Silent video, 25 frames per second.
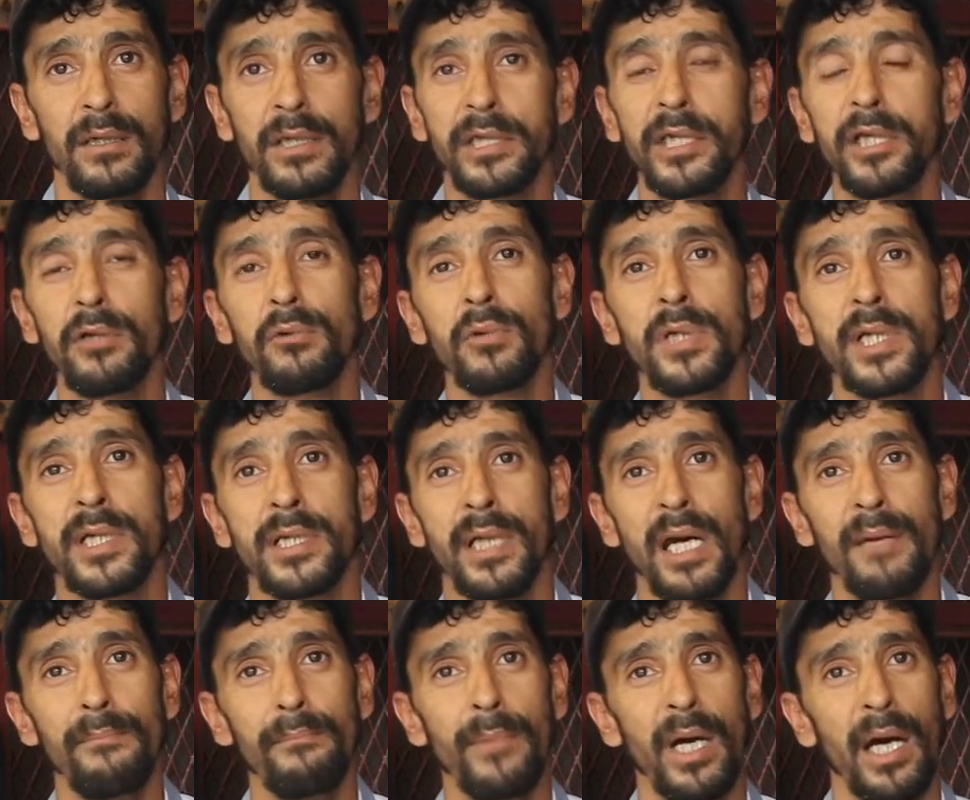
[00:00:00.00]

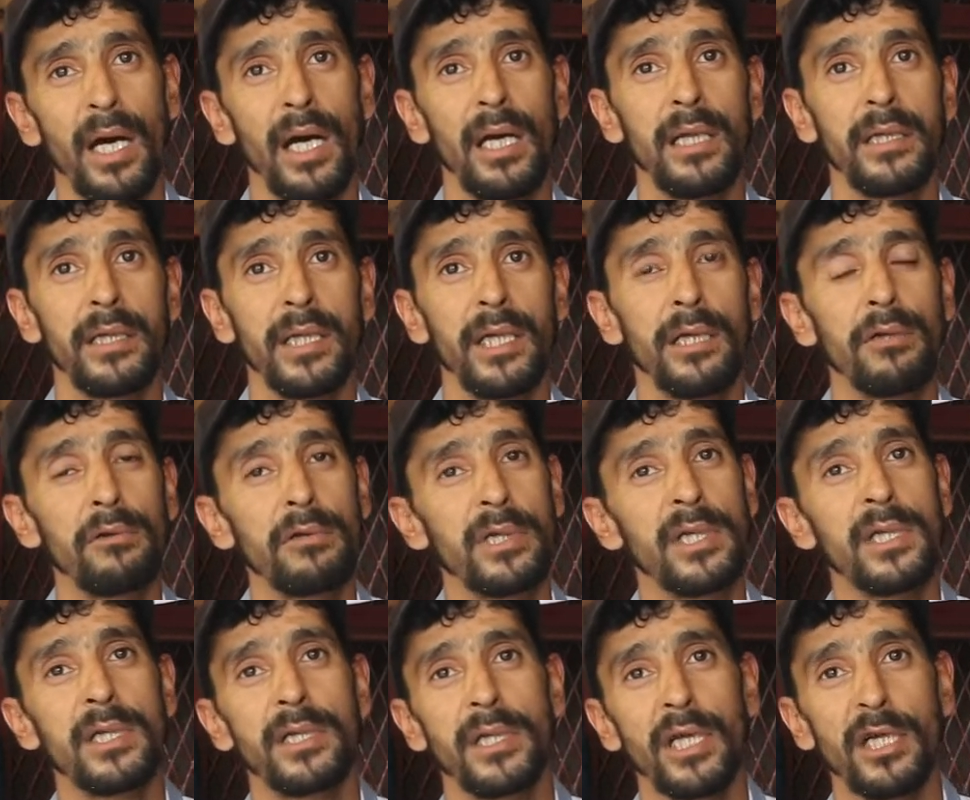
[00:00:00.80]
تيوسع المحل ديالو
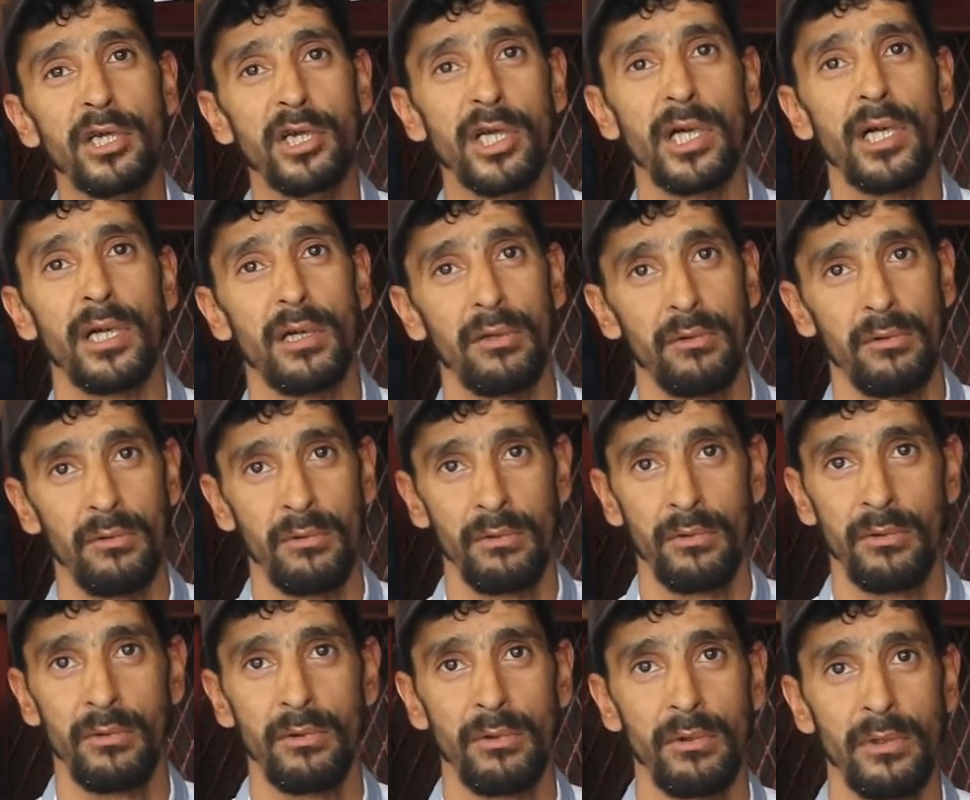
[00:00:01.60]
كينسى جار
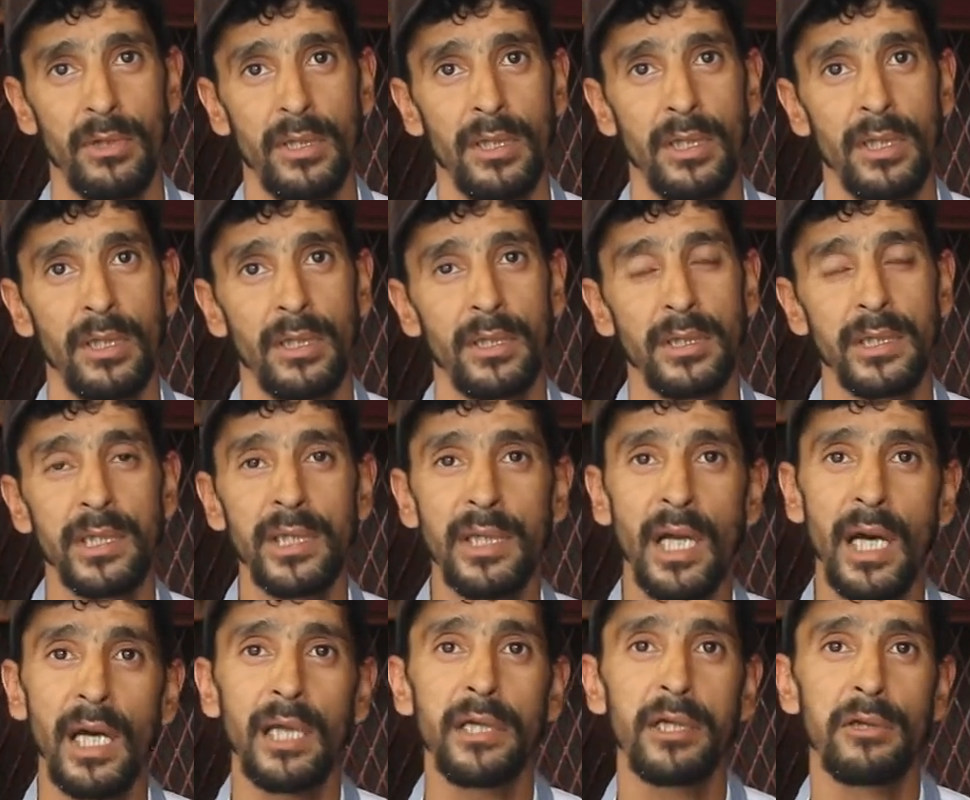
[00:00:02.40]

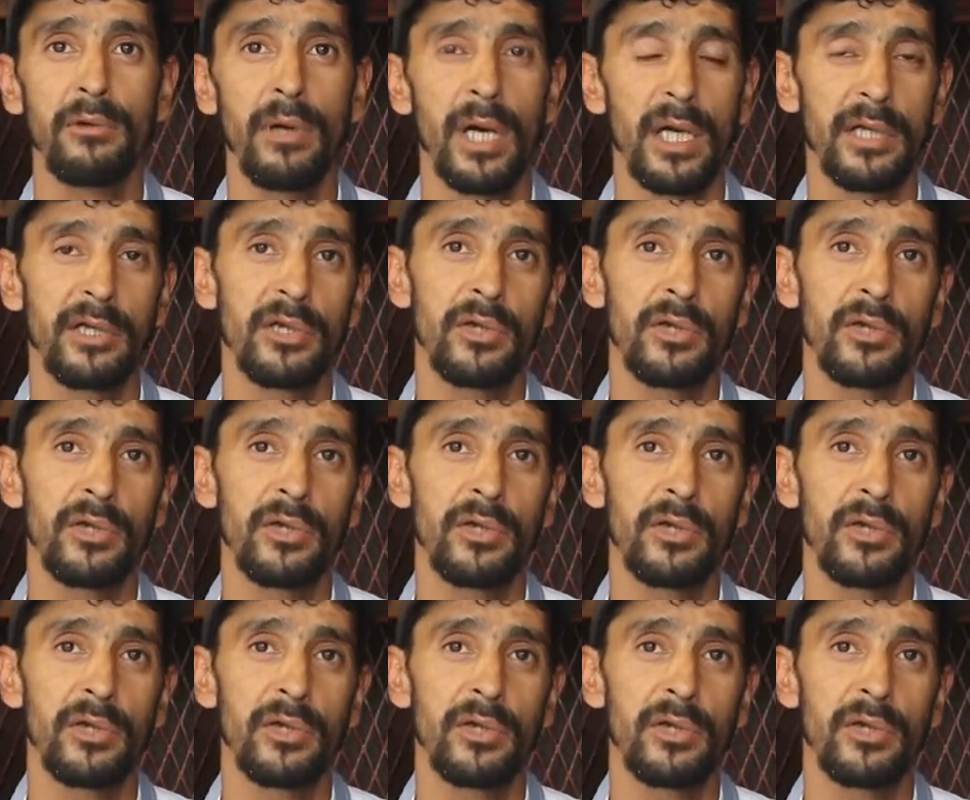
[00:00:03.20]
تينا عندك واحد